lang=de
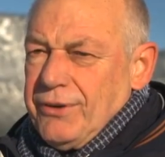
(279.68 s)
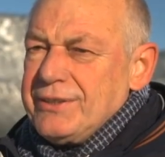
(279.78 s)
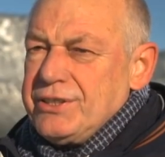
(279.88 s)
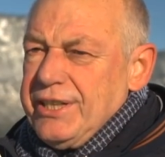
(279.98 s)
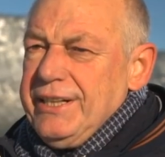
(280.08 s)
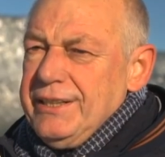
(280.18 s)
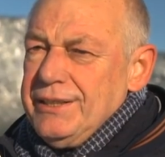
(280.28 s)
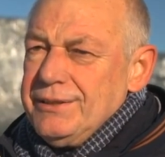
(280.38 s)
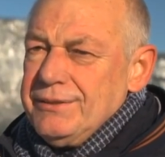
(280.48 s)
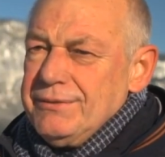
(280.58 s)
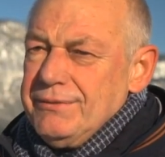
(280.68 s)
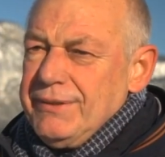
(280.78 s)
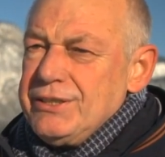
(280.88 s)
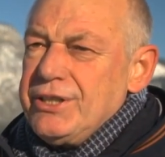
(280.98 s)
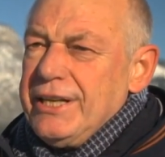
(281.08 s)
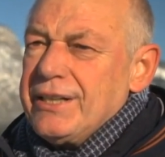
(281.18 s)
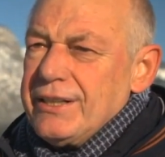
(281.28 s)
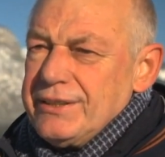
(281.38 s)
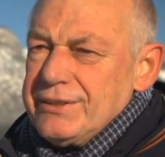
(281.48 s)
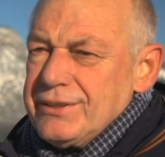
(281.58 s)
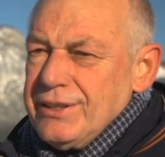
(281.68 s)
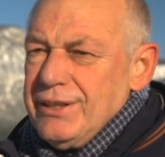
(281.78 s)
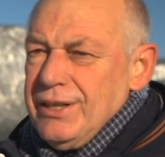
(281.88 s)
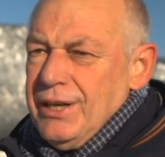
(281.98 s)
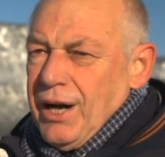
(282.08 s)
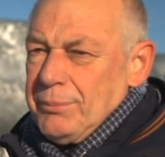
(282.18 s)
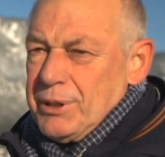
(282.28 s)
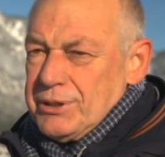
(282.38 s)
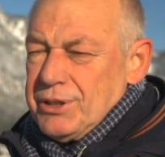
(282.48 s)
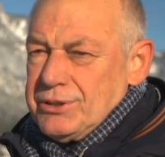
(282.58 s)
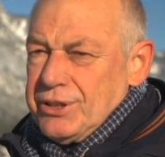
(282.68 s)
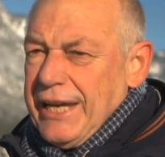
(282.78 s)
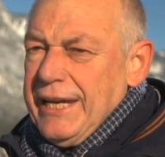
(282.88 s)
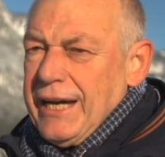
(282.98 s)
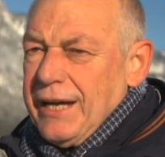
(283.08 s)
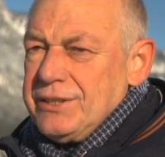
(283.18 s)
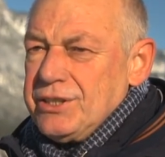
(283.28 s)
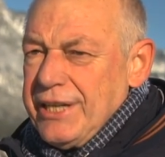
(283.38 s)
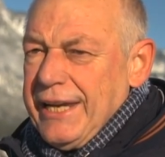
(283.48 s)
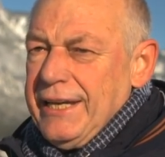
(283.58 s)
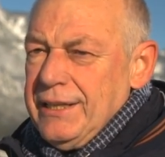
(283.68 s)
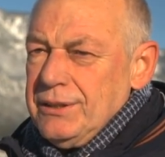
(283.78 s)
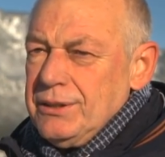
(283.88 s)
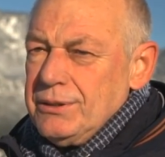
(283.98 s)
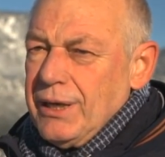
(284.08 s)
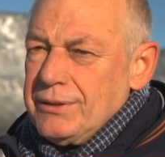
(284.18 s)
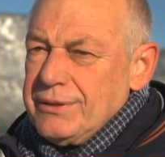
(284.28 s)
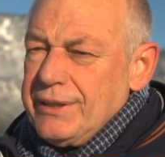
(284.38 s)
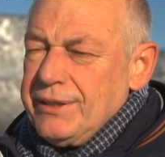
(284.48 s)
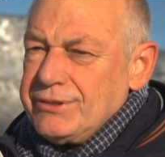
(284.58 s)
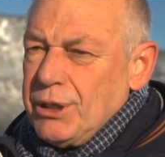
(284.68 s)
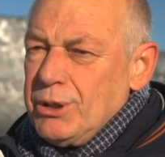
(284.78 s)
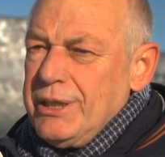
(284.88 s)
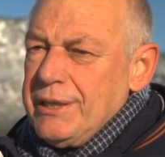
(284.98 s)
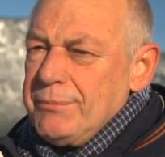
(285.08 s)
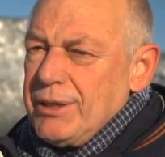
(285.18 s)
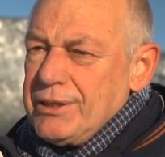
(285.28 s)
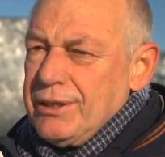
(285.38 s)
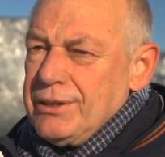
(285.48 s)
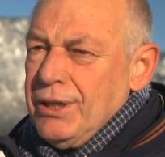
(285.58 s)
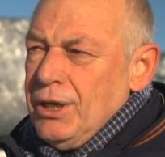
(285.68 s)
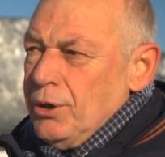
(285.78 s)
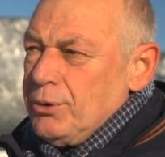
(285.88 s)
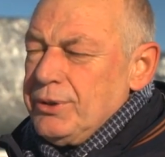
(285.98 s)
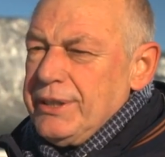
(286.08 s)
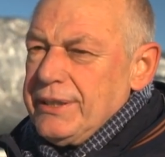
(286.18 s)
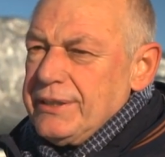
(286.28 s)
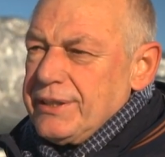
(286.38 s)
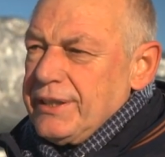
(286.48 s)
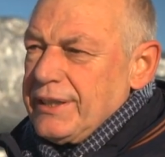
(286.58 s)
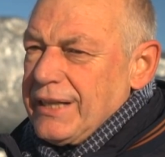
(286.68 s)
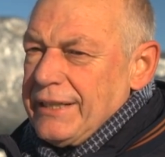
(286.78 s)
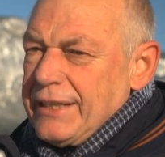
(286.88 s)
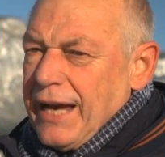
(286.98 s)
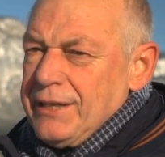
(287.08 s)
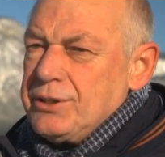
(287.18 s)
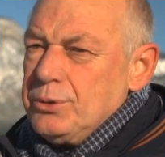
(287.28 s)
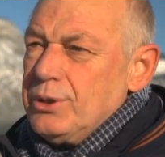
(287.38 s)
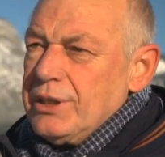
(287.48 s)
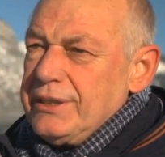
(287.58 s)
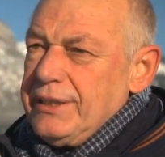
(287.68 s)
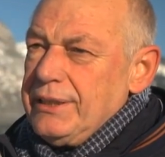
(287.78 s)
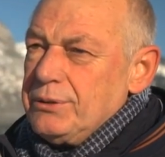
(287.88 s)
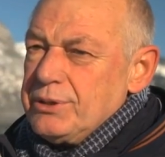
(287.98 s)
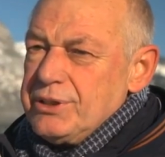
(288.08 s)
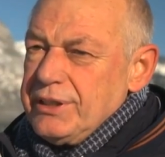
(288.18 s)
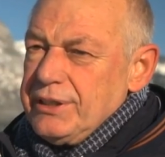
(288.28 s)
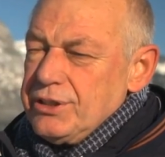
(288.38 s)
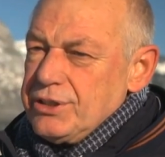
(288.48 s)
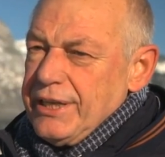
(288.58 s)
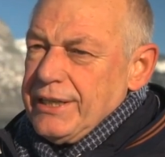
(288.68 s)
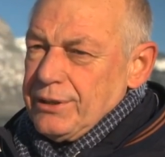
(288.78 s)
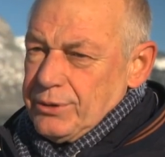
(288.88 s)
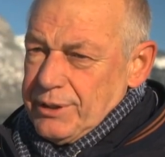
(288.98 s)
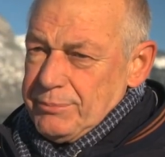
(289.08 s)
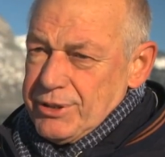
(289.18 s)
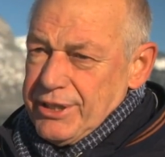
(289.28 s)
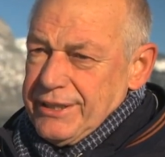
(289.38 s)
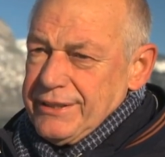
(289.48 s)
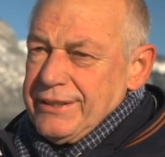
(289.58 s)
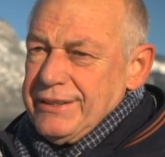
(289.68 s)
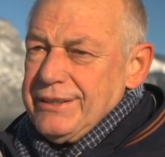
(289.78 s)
fahrt Ski, äh, wenn Schnee da ist. Aber Schnee heißt Schnee, den die Frau Holle gemacht hat und nicht diese kleinen Eiskugeln, die uns die Schneekanonen bescheren.